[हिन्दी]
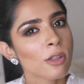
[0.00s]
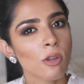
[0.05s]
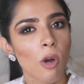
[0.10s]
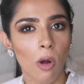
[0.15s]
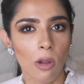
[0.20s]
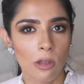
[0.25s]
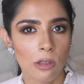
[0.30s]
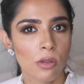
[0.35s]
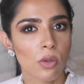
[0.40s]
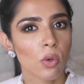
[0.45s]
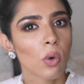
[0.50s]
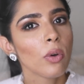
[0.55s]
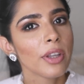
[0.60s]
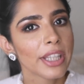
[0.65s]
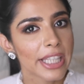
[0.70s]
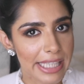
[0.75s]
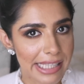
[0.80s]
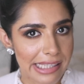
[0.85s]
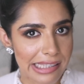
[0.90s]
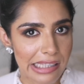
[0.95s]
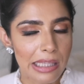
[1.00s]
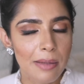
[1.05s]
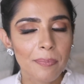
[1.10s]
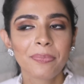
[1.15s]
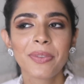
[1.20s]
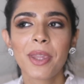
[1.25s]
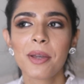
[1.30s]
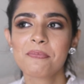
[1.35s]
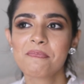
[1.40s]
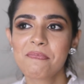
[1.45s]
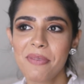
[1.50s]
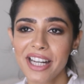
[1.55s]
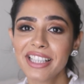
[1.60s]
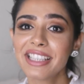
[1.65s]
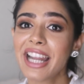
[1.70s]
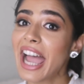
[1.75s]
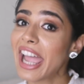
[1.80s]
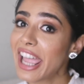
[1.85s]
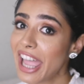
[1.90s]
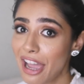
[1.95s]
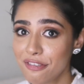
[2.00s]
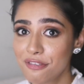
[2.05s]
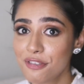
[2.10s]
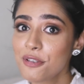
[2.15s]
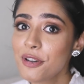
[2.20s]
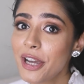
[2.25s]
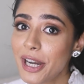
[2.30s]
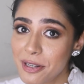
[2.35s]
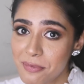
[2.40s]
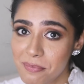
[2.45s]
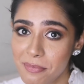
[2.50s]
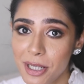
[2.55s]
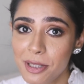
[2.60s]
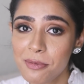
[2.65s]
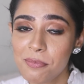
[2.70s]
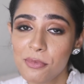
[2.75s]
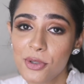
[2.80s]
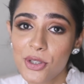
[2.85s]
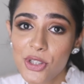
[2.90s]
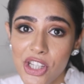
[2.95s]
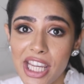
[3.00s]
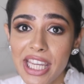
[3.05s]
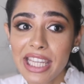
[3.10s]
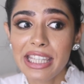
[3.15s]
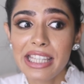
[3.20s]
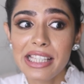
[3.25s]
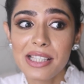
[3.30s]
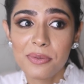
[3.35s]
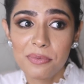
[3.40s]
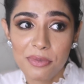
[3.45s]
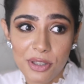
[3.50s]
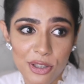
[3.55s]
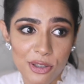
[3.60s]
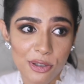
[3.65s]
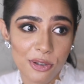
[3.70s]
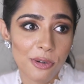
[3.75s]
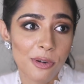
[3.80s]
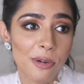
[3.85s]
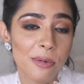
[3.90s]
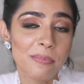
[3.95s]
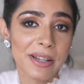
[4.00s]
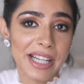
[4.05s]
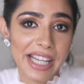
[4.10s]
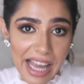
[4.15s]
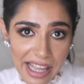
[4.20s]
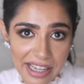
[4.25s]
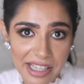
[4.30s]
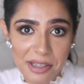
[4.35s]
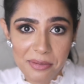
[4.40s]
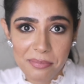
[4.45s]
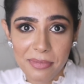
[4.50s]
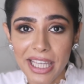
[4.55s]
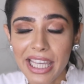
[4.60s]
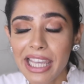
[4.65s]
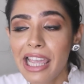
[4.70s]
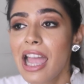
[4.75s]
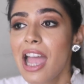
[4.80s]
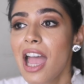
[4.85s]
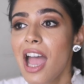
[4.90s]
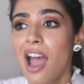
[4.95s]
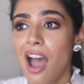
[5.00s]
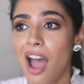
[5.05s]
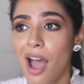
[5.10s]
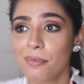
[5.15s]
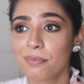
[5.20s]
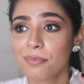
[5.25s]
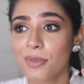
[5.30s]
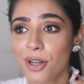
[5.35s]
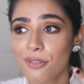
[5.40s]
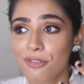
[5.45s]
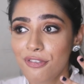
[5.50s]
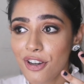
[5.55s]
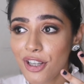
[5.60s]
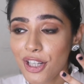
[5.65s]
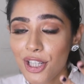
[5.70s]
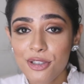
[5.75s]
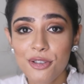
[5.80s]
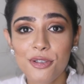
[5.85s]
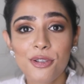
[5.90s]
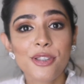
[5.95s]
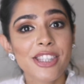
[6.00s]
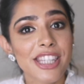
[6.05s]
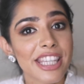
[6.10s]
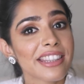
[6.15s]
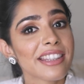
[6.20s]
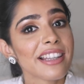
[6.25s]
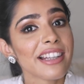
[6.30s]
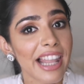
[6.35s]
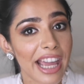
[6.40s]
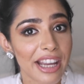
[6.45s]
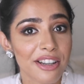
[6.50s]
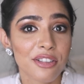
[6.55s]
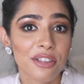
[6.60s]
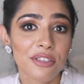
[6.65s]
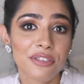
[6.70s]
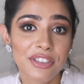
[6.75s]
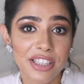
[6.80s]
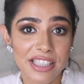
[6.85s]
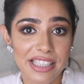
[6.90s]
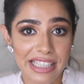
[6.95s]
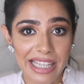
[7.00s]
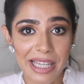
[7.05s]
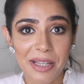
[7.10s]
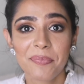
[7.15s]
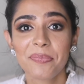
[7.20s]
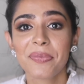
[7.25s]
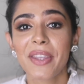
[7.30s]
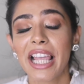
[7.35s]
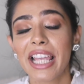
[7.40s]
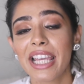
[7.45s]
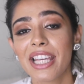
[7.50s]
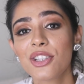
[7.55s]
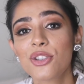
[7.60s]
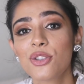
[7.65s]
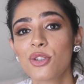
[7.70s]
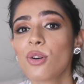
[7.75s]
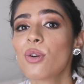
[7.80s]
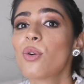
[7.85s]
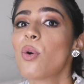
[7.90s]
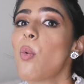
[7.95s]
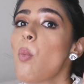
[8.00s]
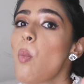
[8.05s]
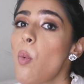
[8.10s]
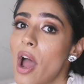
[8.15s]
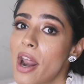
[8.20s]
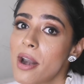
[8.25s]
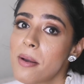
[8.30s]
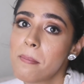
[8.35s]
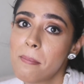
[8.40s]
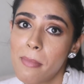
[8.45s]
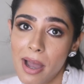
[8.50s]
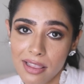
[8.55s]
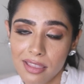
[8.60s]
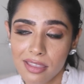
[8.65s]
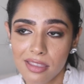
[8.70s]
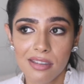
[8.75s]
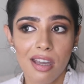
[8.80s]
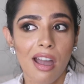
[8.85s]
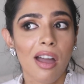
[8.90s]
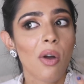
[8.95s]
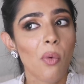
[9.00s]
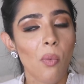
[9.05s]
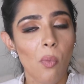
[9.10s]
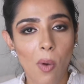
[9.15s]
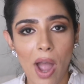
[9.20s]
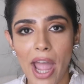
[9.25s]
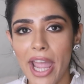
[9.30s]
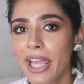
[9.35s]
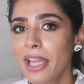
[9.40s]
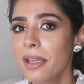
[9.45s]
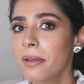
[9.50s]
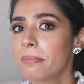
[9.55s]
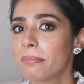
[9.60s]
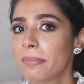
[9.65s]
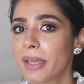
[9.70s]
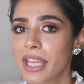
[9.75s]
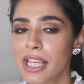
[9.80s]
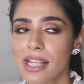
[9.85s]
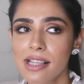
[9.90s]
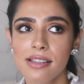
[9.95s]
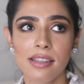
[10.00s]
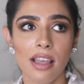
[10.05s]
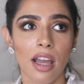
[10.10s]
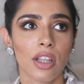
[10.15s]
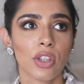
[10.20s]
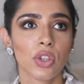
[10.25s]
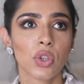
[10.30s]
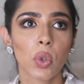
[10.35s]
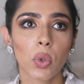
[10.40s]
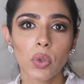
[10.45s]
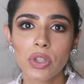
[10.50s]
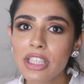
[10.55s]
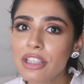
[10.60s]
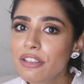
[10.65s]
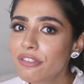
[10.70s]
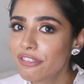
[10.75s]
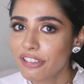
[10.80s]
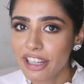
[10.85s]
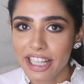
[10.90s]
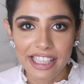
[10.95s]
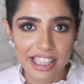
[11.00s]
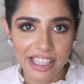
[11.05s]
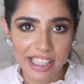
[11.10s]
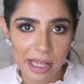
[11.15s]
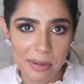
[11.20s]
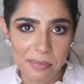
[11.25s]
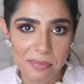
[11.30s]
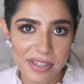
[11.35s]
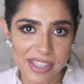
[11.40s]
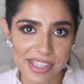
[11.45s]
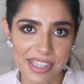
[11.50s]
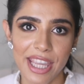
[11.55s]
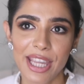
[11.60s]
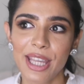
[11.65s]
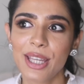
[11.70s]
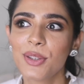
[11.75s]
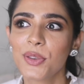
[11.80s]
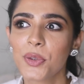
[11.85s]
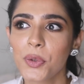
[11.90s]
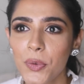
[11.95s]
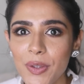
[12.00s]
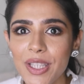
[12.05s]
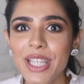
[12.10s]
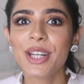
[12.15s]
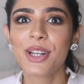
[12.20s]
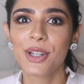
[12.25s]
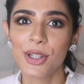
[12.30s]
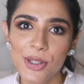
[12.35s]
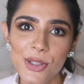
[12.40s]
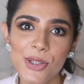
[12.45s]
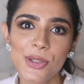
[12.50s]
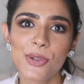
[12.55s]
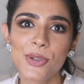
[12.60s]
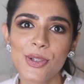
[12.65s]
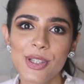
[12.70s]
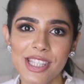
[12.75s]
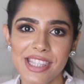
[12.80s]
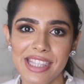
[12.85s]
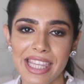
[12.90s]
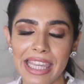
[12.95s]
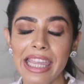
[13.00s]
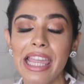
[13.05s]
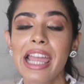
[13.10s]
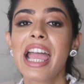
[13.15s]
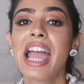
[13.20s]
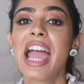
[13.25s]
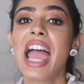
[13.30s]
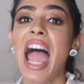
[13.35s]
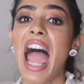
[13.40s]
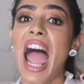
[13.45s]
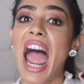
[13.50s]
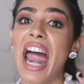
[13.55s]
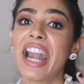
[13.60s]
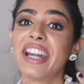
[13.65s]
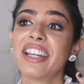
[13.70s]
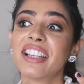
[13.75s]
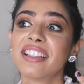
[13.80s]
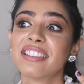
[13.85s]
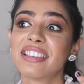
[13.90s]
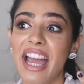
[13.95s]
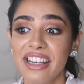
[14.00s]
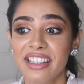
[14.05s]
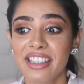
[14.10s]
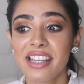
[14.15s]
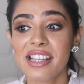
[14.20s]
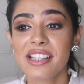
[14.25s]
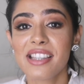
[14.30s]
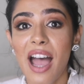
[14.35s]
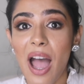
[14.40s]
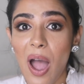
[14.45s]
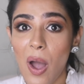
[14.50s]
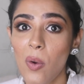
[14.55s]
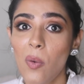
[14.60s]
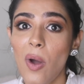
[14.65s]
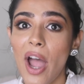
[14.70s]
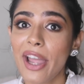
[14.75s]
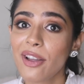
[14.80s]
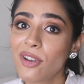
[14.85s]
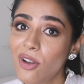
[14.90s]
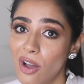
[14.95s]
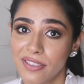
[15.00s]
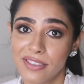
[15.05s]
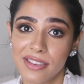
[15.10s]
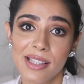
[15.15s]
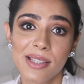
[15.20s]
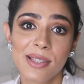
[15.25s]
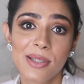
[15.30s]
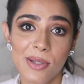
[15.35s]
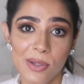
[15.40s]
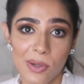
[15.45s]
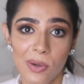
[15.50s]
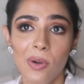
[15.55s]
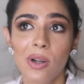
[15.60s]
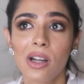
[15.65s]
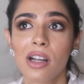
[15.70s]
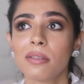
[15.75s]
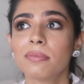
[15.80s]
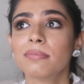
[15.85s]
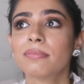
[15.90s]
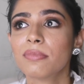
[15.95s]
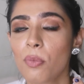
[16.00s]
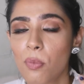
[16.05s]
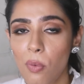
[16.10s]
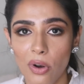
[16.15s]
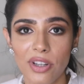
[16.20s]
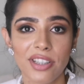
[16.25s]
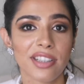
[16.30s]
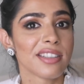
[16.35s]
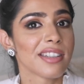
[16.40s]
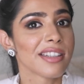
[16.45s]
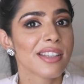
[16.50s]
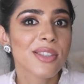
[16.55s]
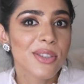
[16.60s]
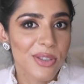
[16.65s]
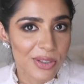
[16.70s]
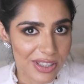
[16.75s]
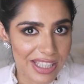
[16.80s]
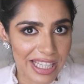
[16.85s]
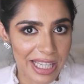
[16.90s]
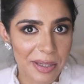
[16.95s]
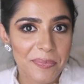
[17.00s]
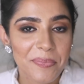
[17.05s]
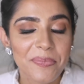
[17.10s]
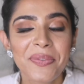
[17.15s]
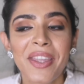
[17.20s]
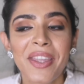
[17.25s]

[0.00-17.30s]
इज़ ऑल्सो ईजी बट आई हैव टू एडमिट मुझे इस वीडियो को बनाने में फॉर इट टू सी द लाइट ऑफ द डे इट टुक वन मंथ वाई बिकॉज दो तीन फेल्ड अटैम्प्ट थे दो तीन रीशूट्स थे एंड दैट इज़ हाउ आई गॉट दिस लुक वॉट इट इज़ टूडे